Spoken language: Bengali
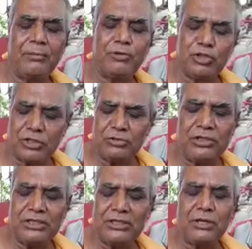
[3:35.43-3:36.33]
প্রশাসন
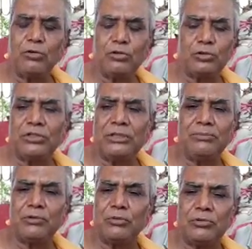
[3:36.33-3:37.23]
এদিকটা নজর দিন
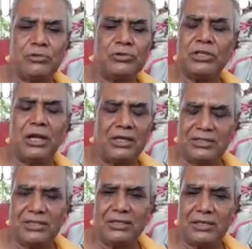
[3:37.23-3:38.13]
প্রথমত হচ্ছে
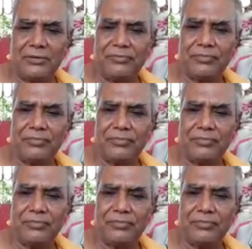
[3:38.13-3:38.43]
রাস্তাটা